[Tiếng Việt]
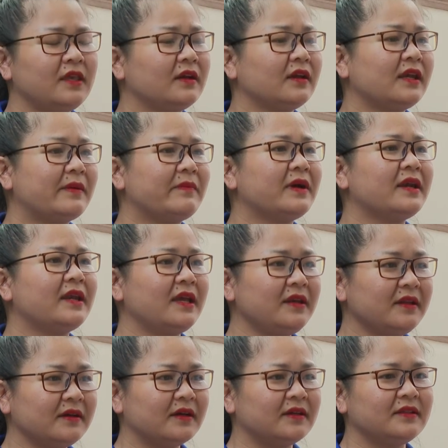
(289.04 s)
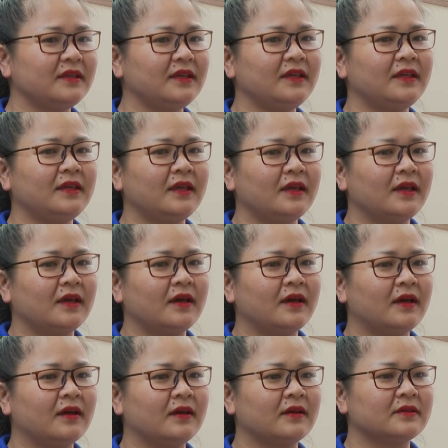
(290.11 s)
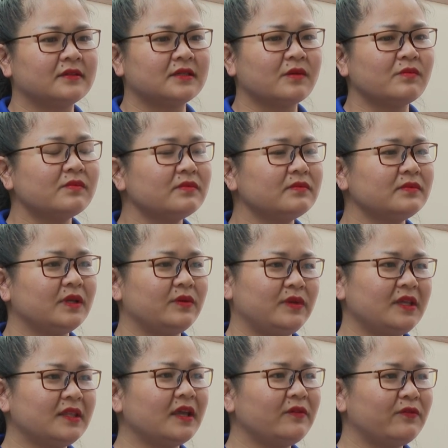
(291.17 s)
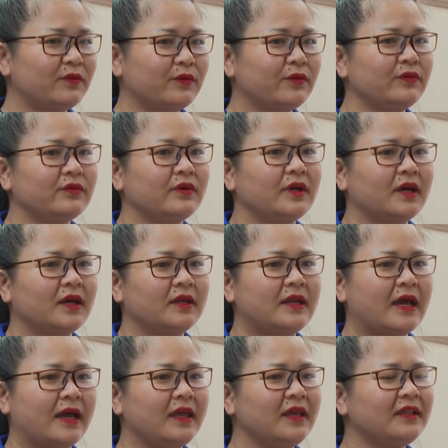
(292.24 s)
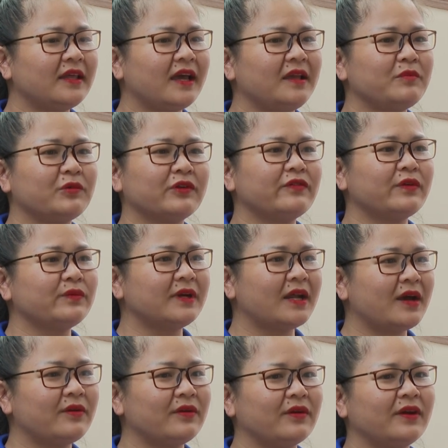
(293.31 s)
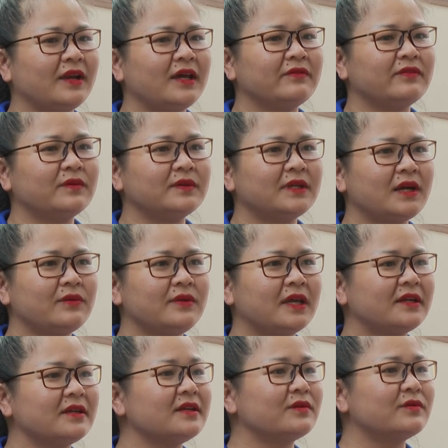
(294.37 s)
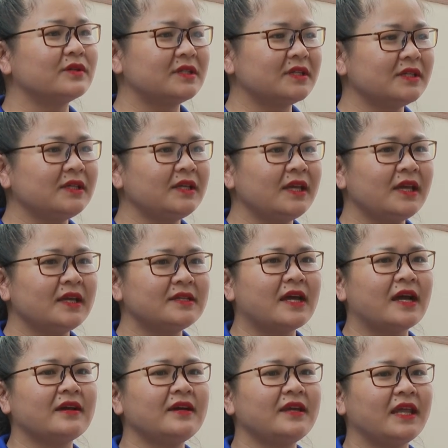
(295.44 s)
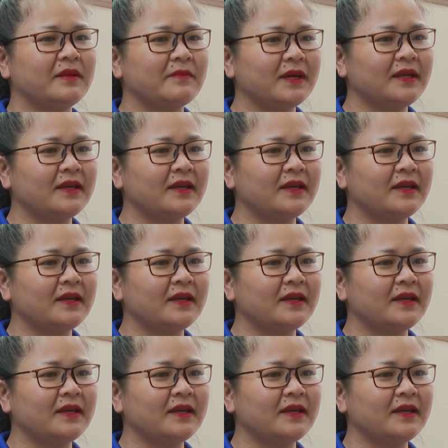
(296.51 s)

những cái năm gần đây nữa thì trong thiếu nhi thành phố đã hình thành một cái phong trào, đó là phong trào nhặt được của rơi trả người đánh mất.